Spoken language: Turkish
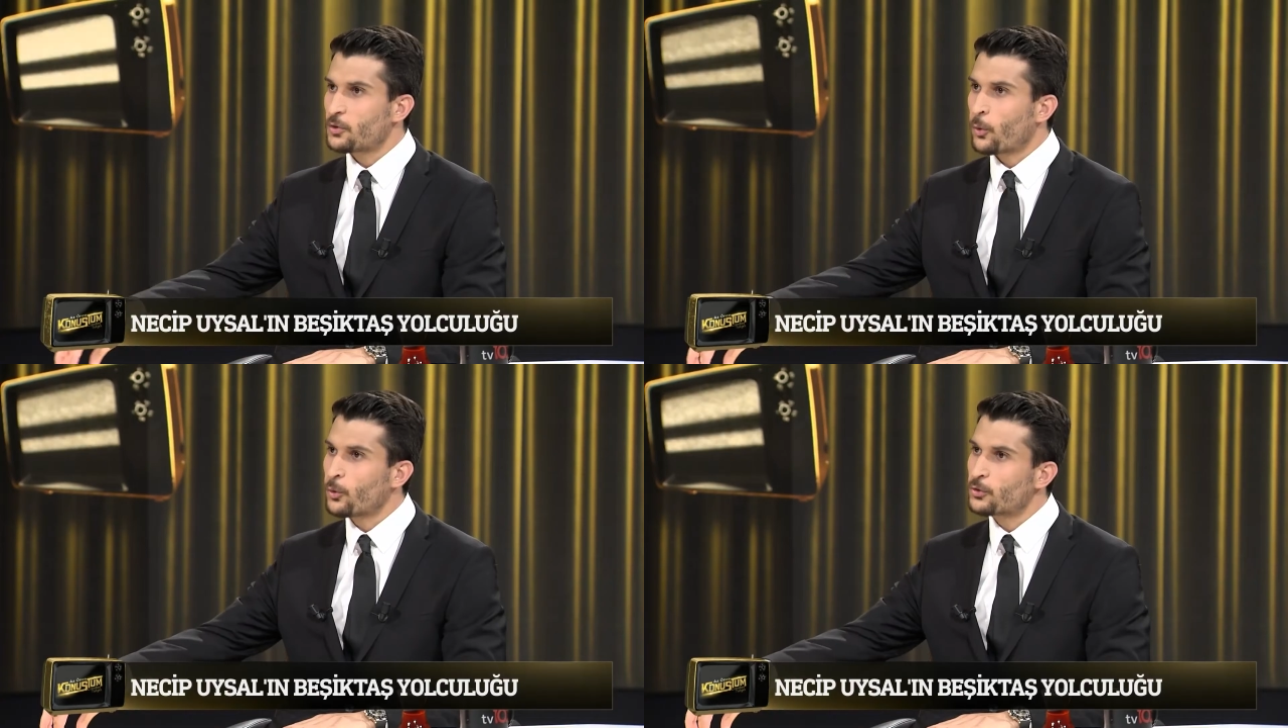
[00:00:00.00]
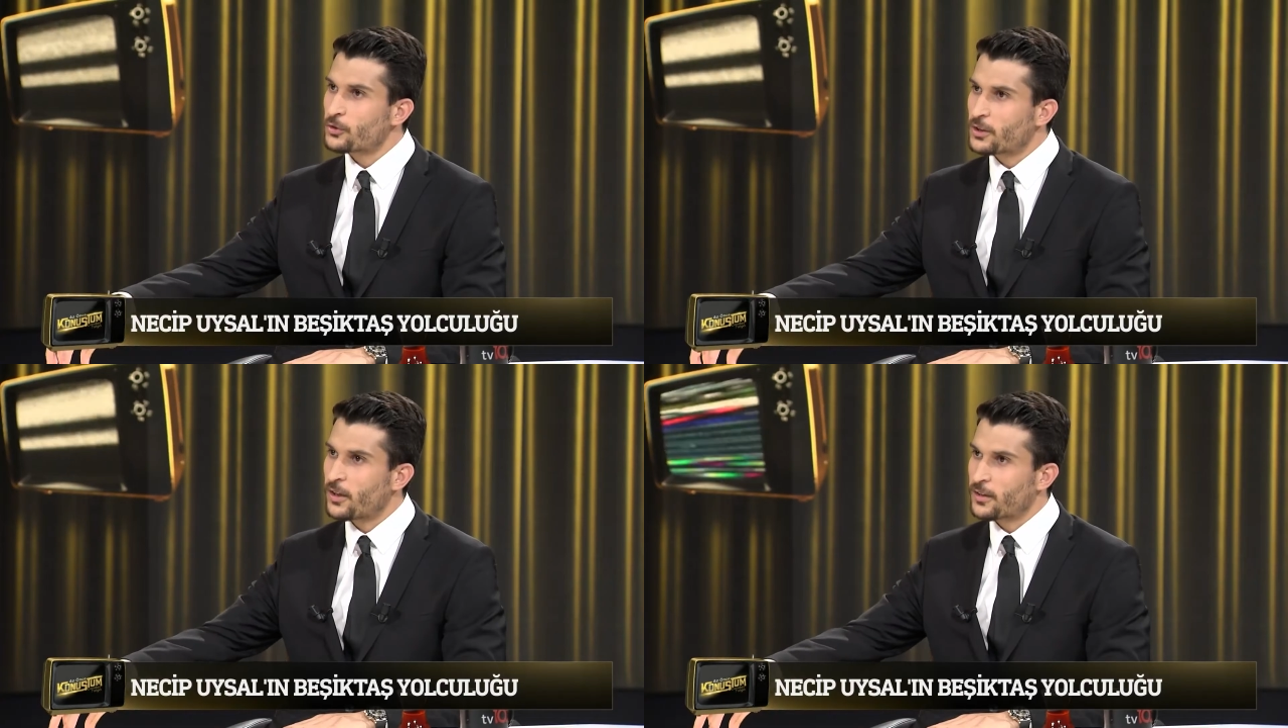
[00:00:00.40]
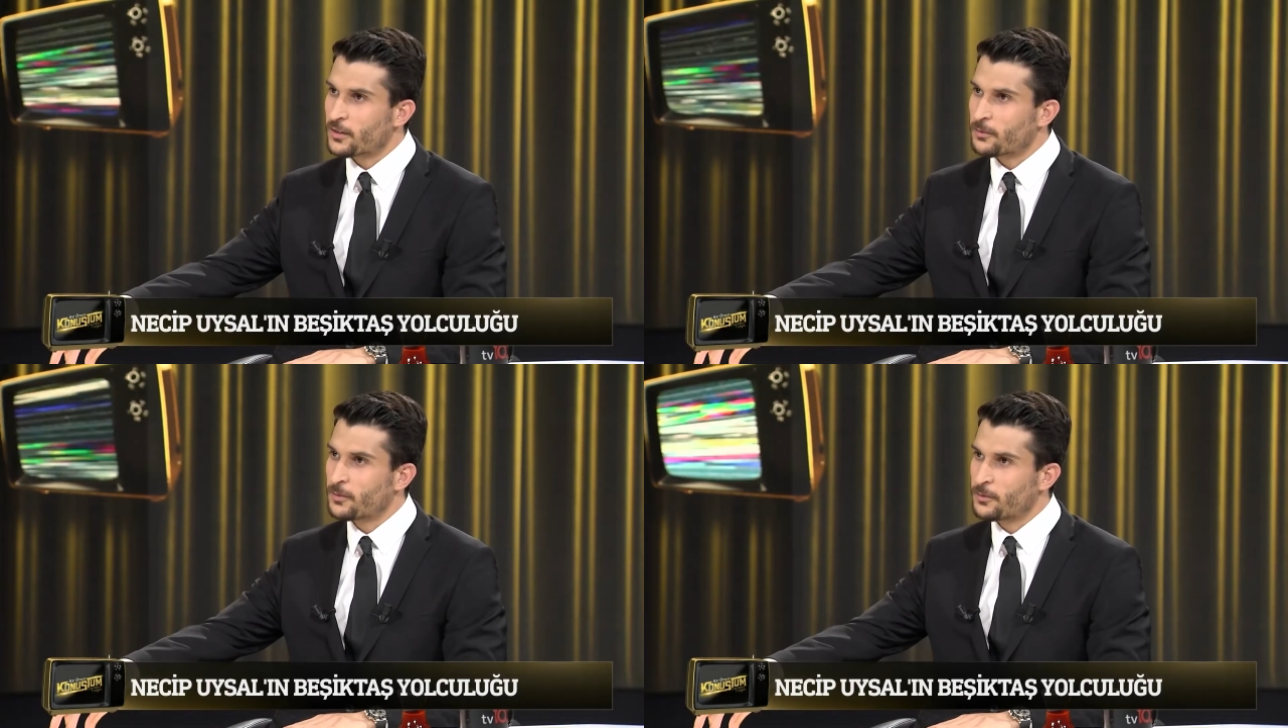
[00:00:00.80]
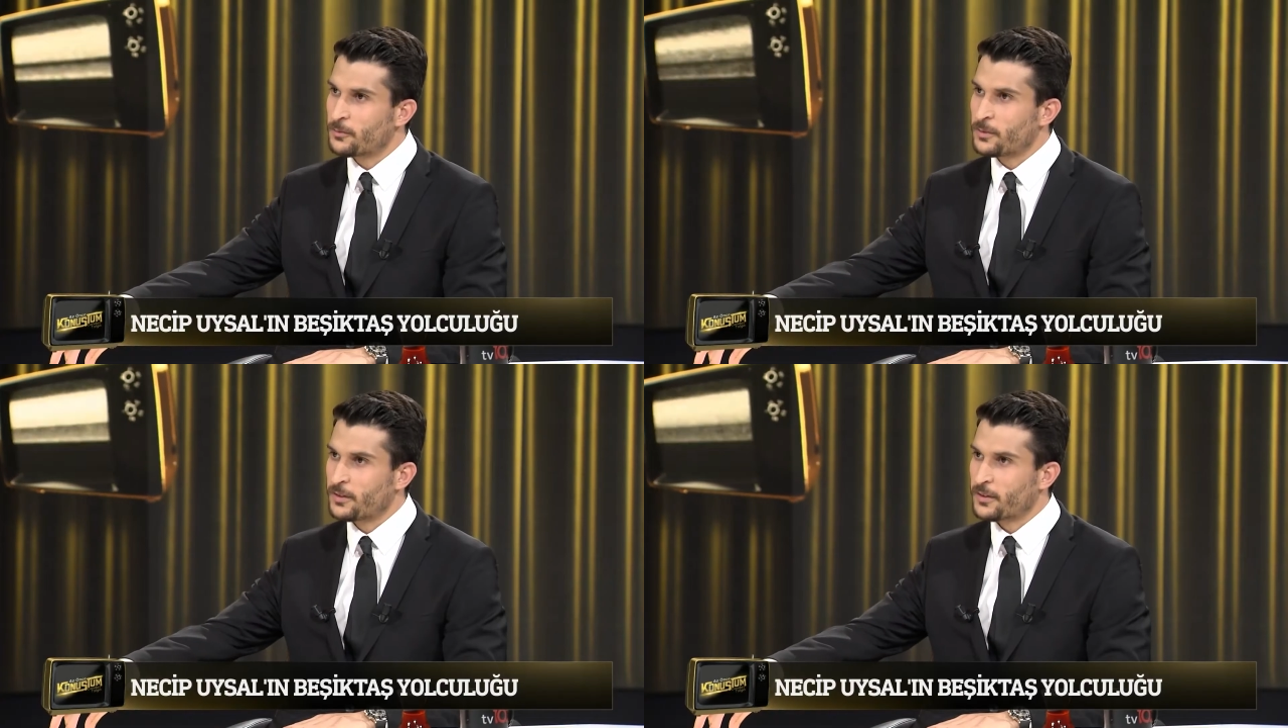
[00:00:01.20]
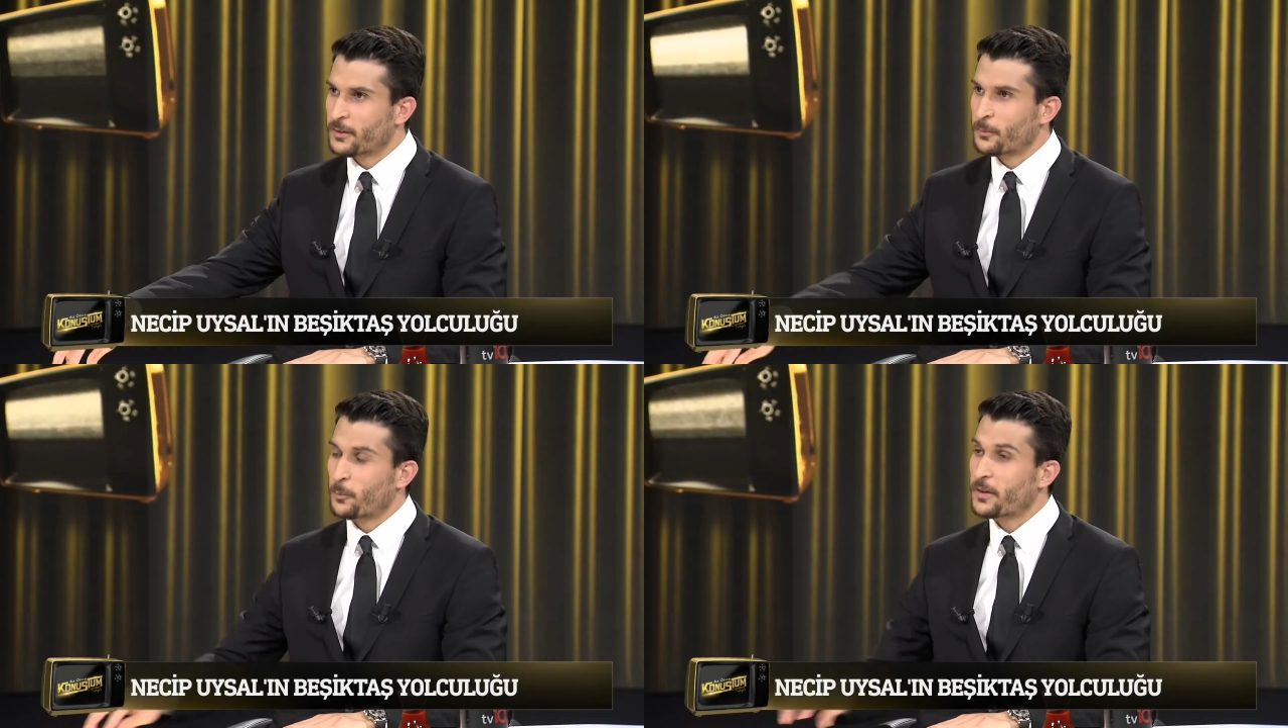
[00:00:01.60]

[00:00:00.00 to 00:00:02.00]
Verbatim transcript: Oğuz Hoca aldı milli takımı.